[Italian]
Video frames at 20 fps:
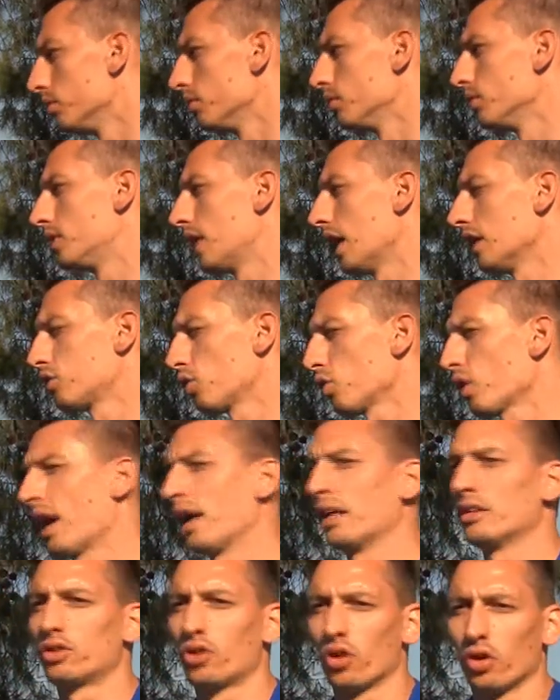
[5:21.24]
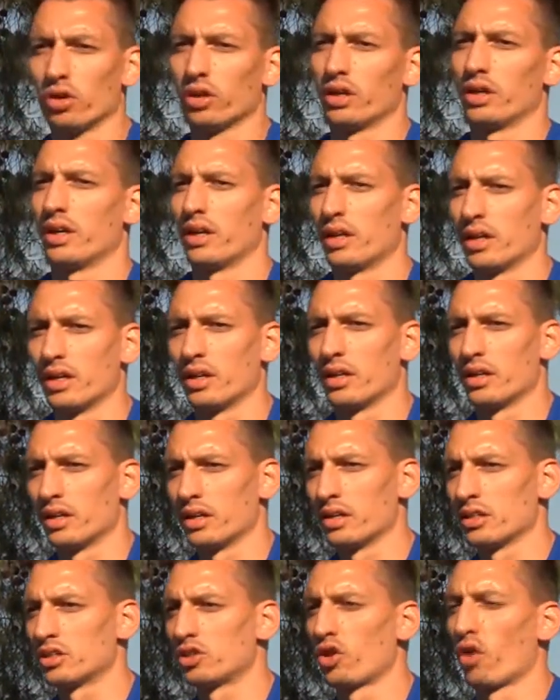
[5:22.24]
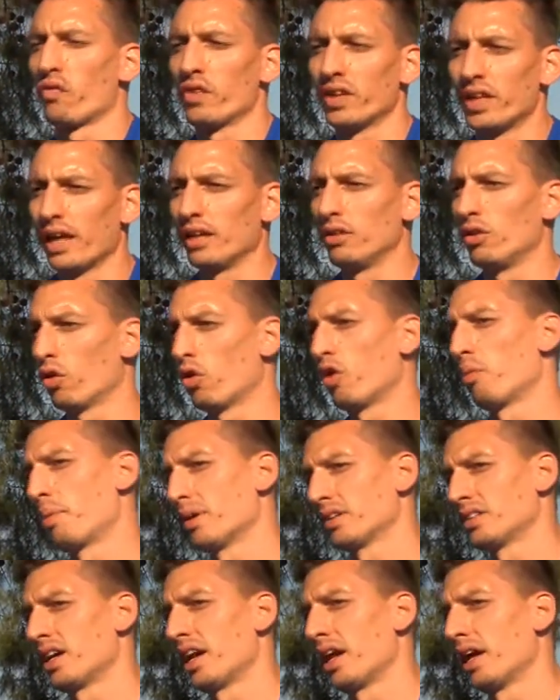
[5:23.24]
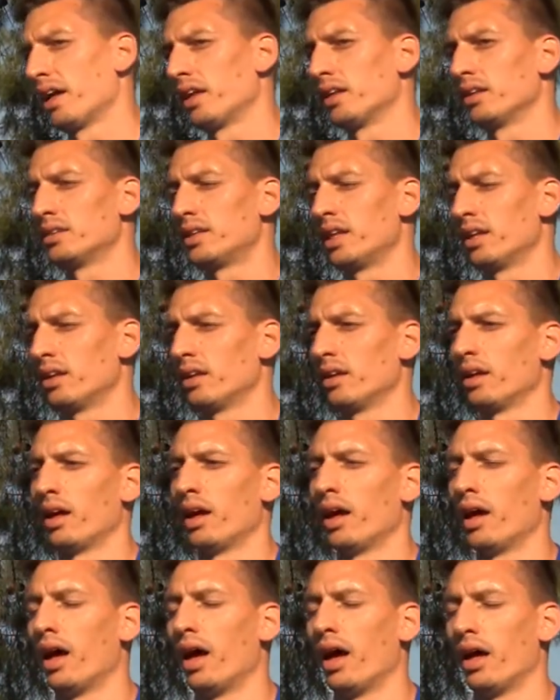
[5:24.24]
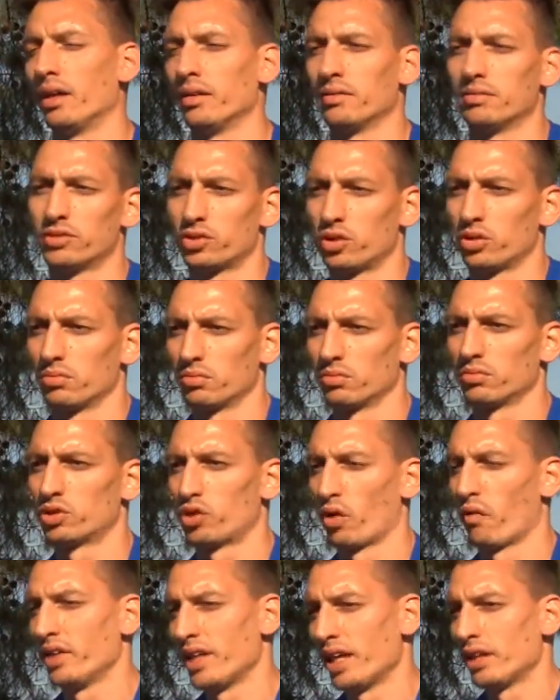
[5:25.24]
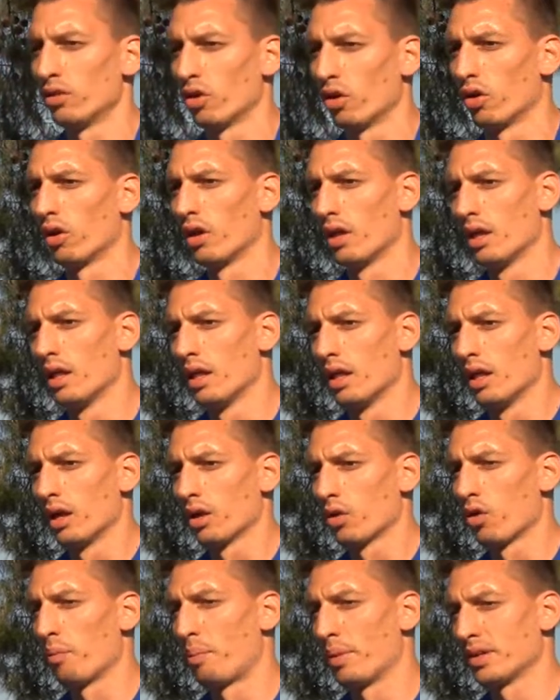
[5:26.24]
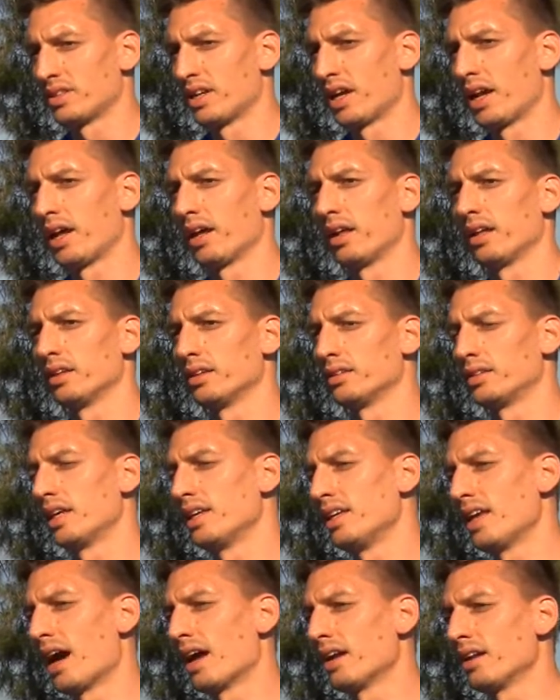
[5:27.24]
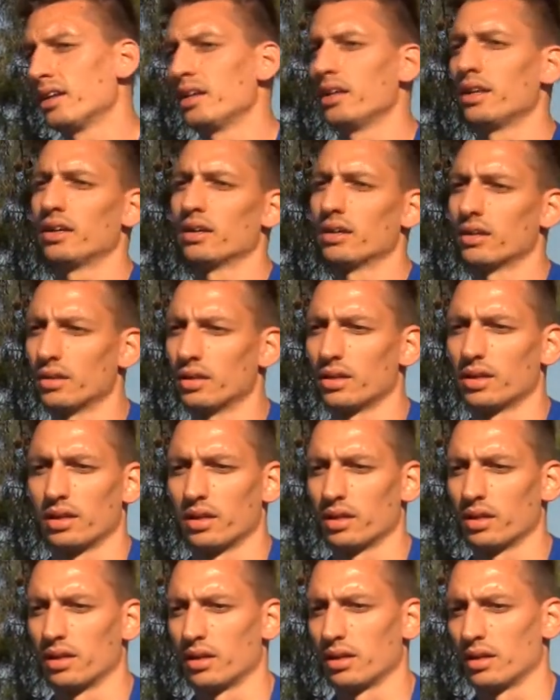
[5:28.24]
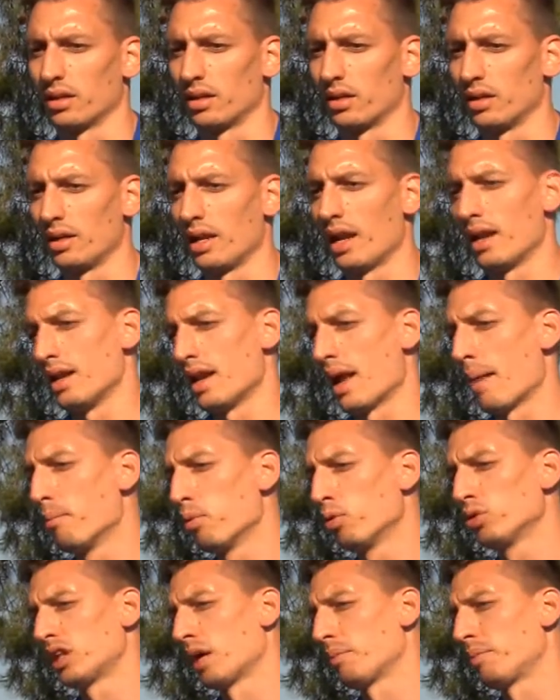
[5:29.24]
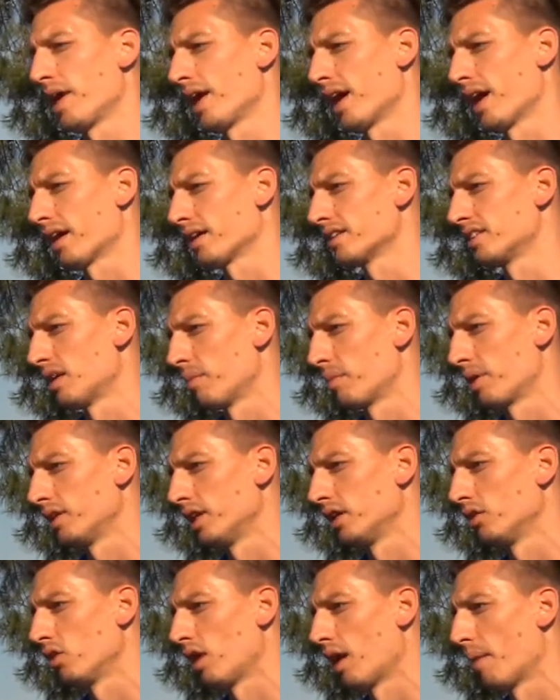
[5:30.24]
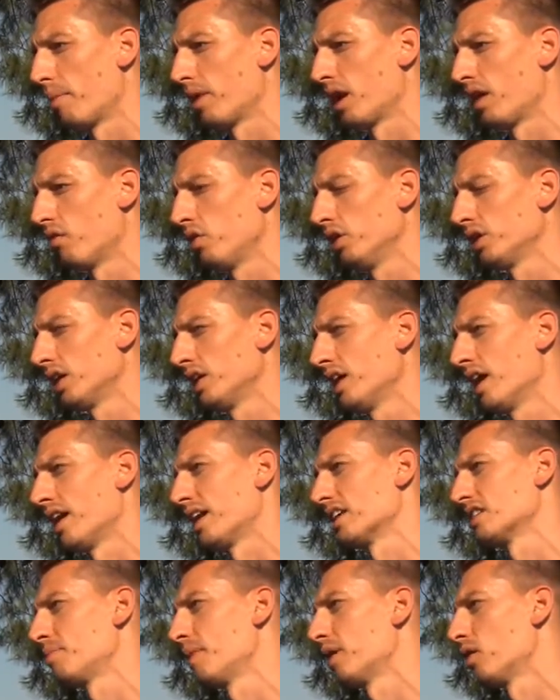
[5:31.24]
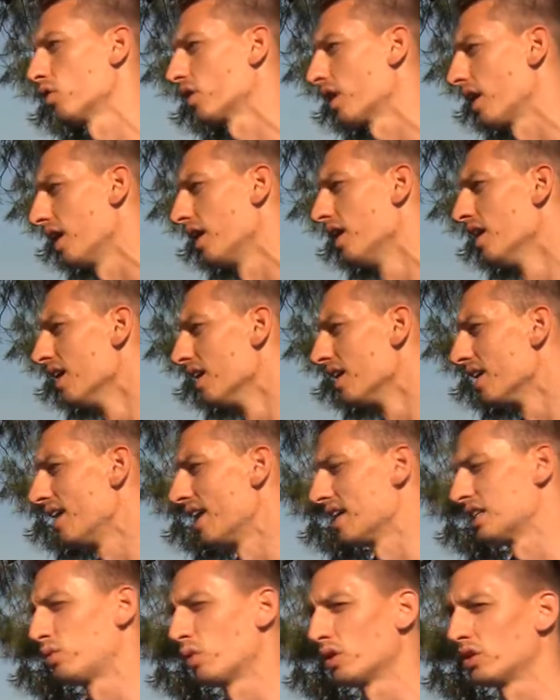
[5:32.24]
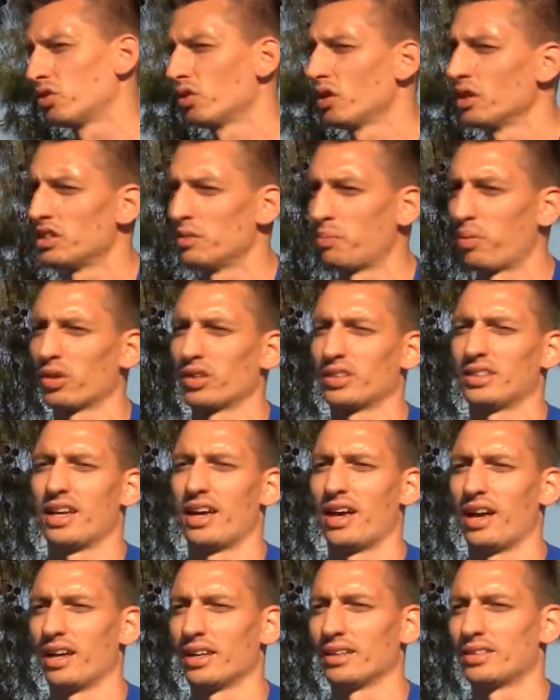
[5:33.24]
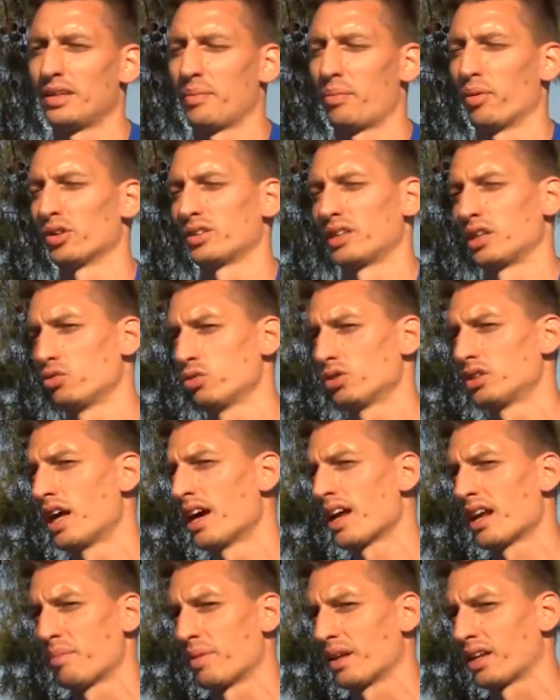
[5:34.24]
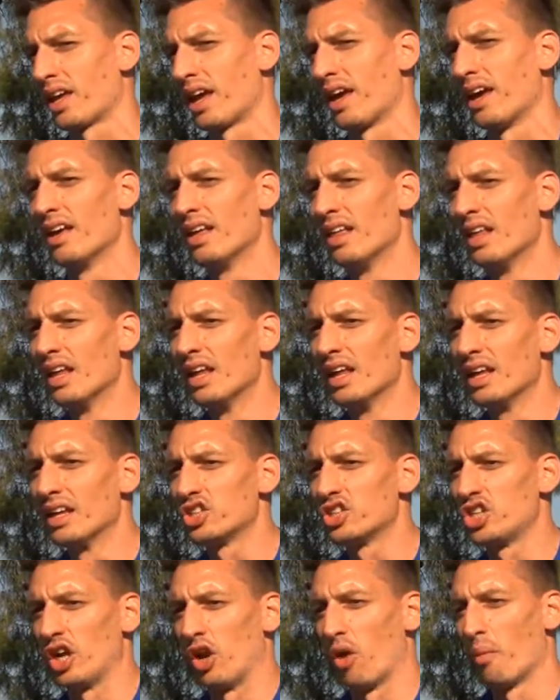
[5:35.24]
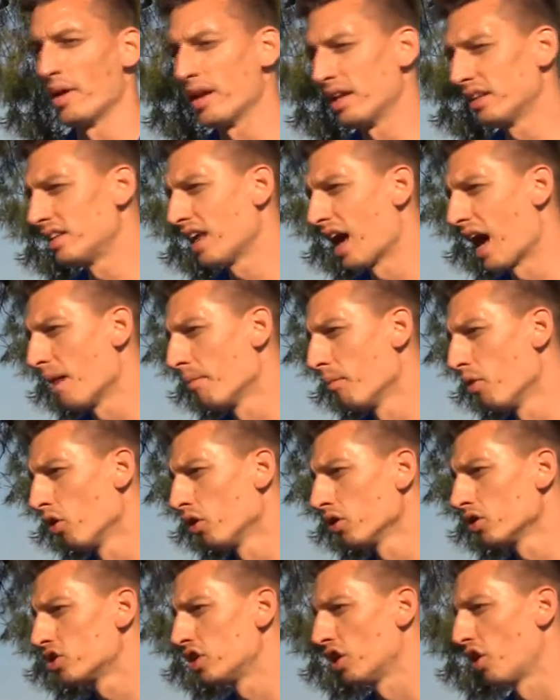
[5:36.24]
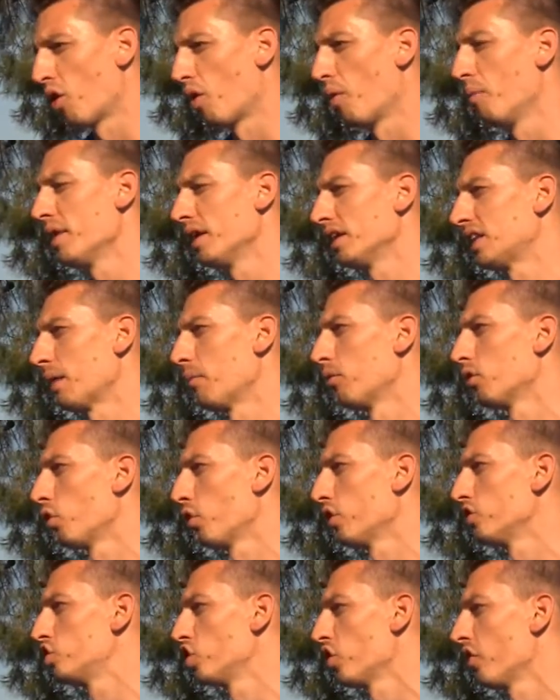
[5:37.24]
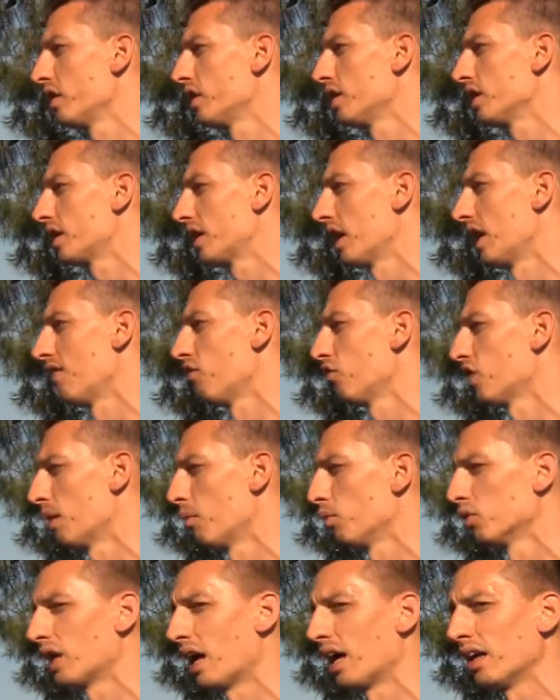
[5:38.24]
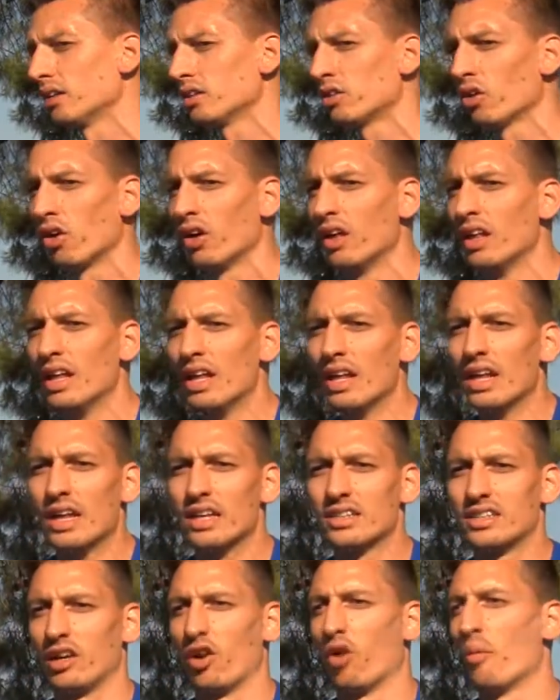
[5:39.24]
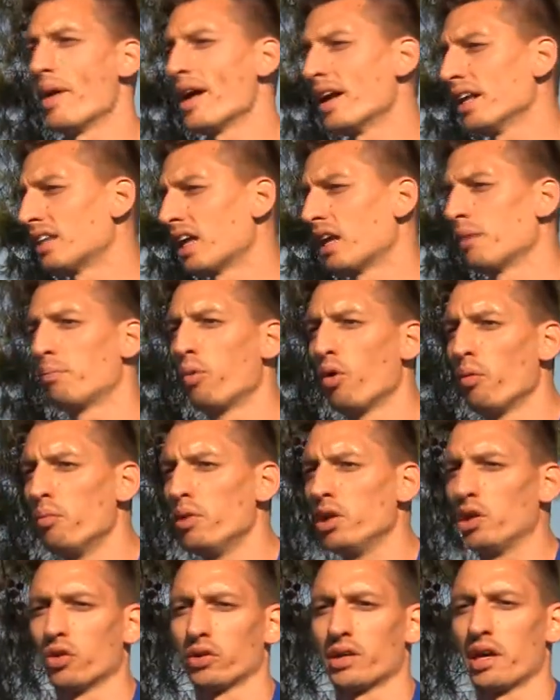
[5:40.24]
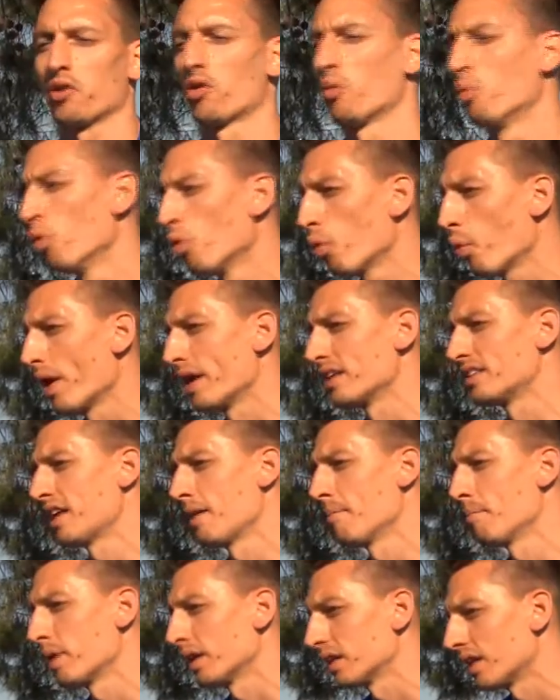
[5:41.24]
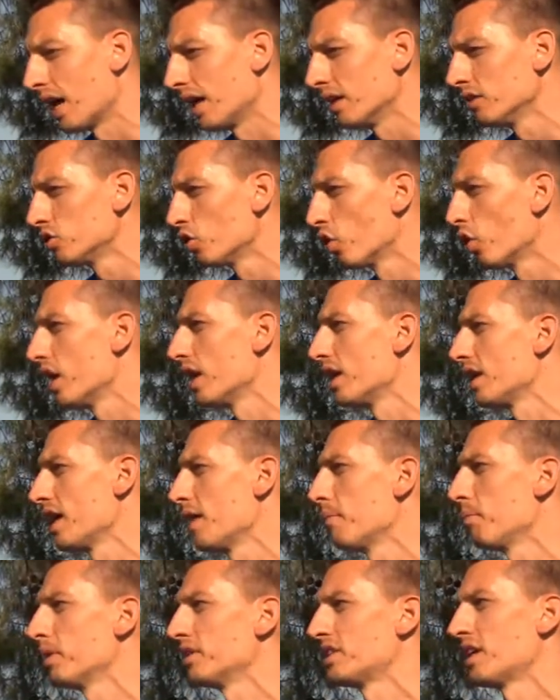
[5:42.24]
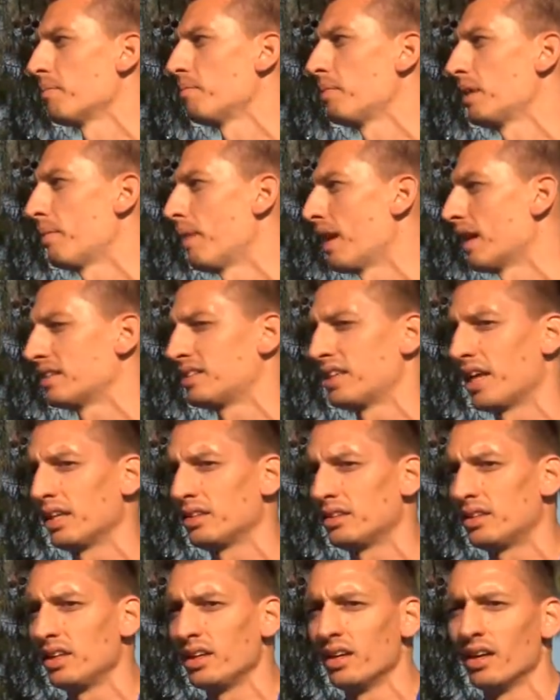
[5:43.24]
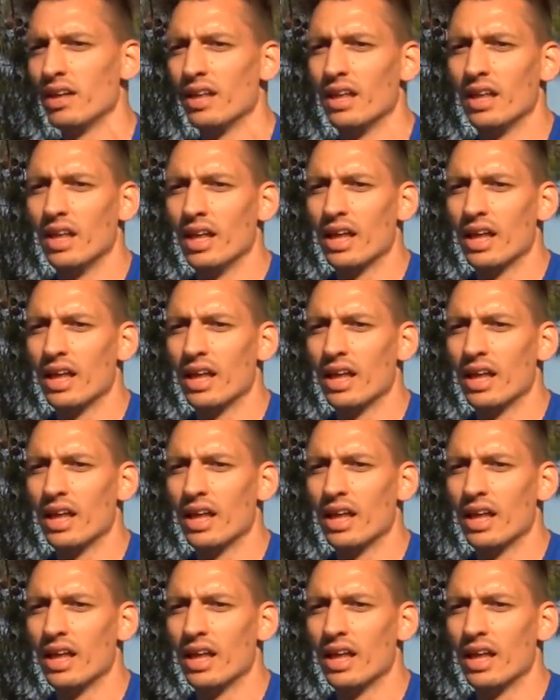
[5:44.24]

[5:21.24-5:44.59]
d'altro canto eh, sto vedendo col passare, de, eh, sto, sto vedendo col passare degli anni eh, la brutta piega che sta prendendo la pallavolo italiana. Spero che la situazione si possa, si possa, aggiustare perché ce lo meritiamo, ce lo meritiamo noi giovani che lavoriamo tanto, se lo merita il pubblico che comunque è sempre tanto e riempie sempre i palazzetti,